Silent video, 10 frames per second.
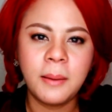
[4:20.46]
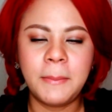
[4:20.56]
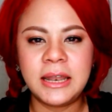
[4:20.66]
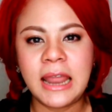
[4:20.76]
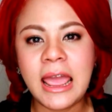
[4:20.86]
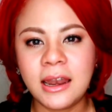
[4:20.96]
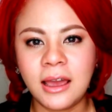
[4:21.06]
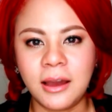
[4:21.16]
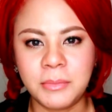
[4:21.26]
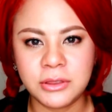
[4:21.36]
มันแน่นนะ
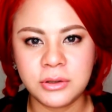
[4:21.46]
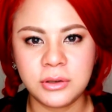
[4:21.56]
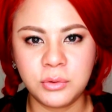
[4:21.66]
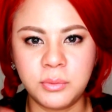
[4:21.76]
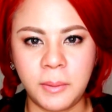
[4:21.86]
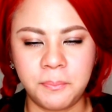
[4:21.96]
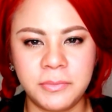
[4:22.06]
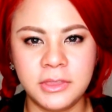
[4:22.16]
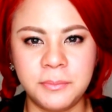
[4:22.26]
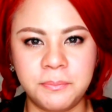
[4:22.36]
คะมันจะดูแบบ
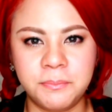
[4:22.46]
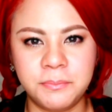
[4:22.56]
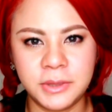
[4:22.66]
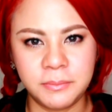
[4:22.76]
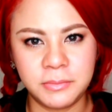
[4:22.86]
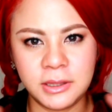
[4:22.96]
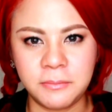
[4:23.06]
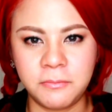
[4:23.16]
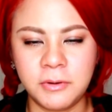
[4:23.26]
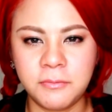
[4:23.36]
หนึบหนึบหนึบ
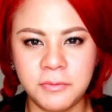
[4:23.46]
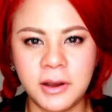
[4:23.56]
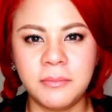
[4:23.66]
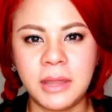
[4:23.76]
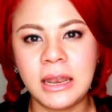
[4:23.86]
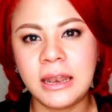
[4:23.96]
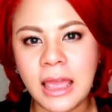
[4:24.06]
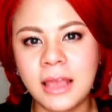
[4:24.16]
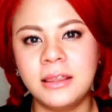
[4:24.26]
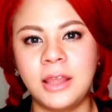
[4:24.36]
เฟิร์มเฟิร์มแน่น
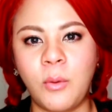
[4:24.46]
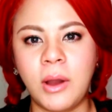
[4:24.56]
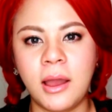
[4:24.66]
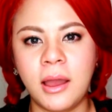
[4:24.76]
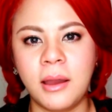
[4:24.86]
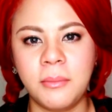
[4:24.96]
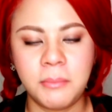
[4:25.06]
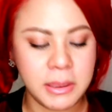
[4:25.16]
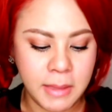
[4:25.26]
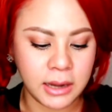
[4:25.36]
แน่นแต่ว่า
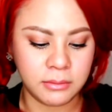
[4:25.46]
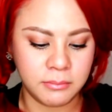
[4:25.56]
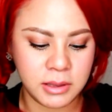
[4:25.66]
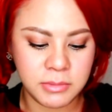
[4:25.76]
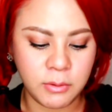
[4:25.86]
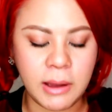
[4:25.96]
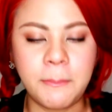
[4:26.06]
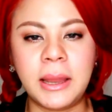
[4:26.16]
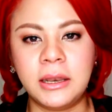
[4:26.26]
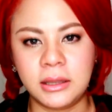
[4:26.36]
ไม่มันไม่มีความ
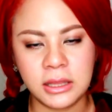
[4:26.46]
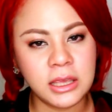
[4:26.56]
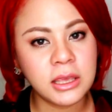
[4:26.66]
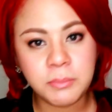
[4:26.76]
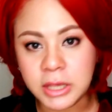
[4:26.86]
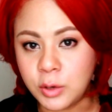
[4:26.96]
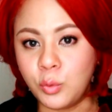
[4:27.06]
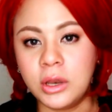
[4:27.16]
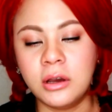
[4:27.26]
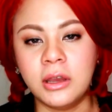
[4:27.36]
มันที่ผิว
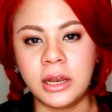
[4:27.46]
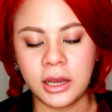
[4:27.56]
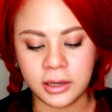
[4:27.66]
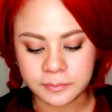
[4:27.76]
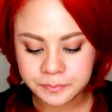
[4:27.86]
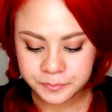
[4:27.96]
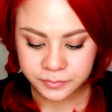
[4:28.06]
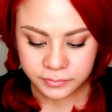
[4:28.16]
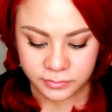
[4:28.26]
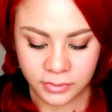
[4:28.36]
เลยนะคะ
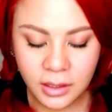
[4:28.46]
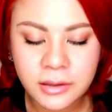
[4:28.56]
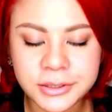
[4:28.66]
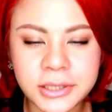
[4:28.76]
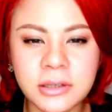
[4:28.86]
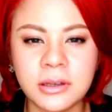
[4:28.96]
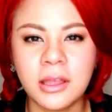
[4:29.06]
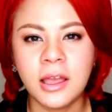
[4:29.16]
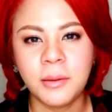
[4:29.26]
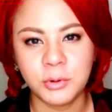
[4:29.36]
ซึ่ง
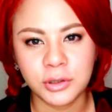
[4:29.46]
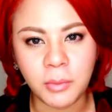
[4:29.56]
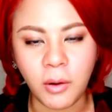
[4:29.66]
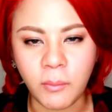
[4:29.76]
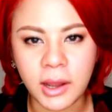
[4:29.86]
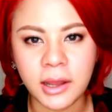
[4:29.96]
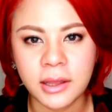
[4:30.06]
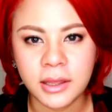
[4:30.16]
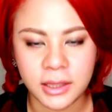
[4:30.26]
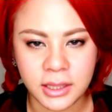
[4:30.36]
มดจะบอกว่า
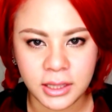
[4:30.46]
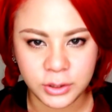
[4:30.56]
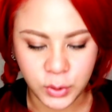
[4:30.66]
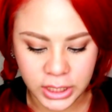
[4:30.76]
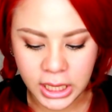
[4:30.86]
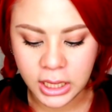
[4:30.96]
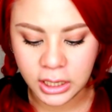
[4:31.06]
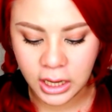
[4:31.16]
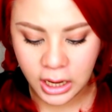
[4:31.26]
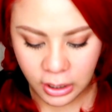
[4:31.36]
ตัวเนี้ย
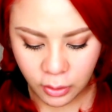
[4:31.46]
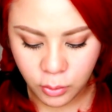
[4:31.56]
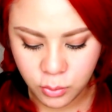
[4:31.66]
เขา